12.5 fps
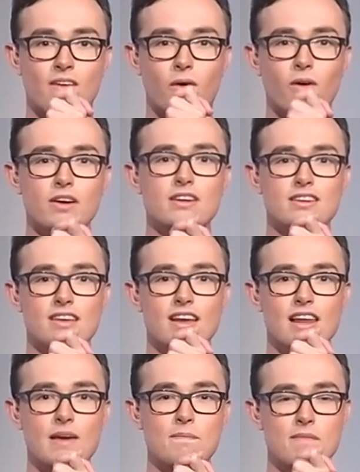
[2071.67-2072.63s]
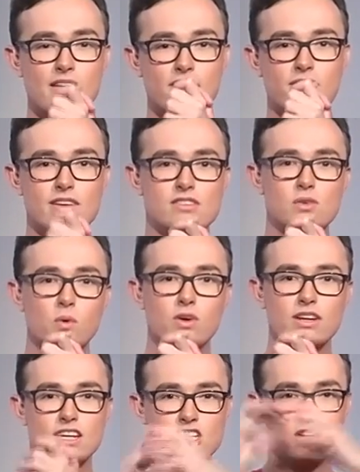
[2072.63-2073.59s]
Und ihr Lieben, wir
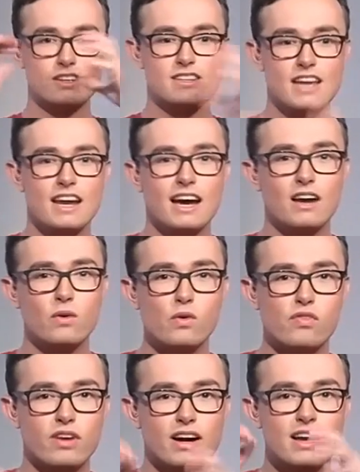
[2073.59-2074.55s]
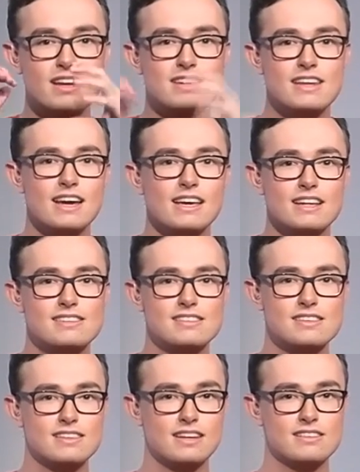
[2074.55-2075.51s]
suchen hier schon den Anrufer, der jetzt
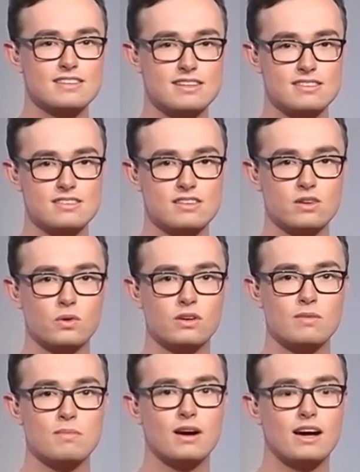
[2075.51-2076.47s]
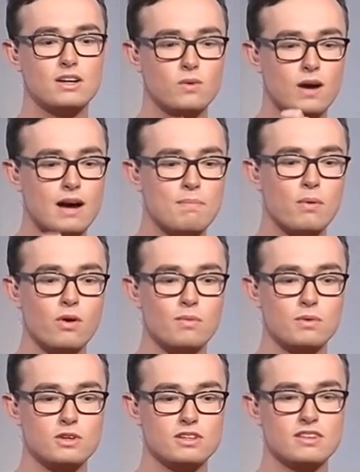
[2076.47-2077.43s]
hier seine 60 Sekunden Beratung abholen
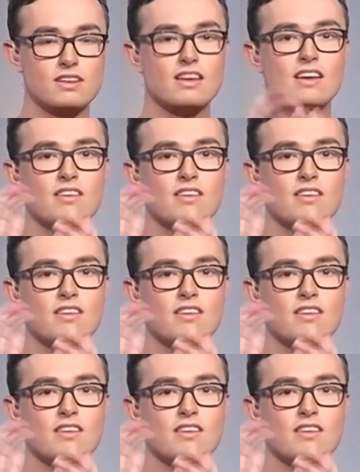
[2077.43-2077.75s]
möchte.